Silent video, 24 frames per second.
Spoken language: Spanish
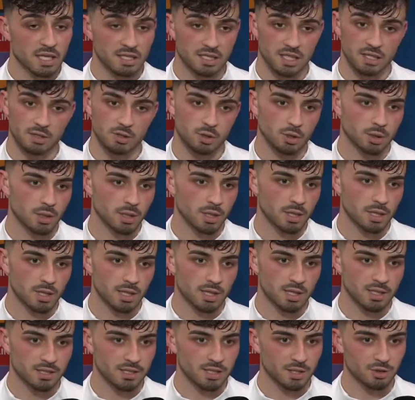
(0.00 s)
Exacto, hay
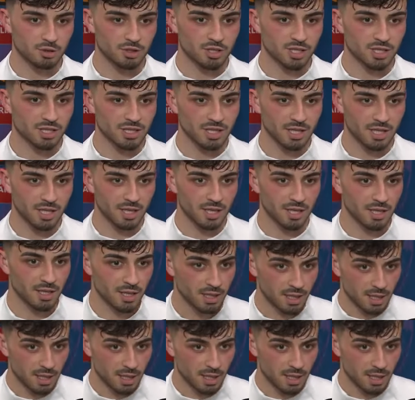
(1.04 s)
que ser conscientes que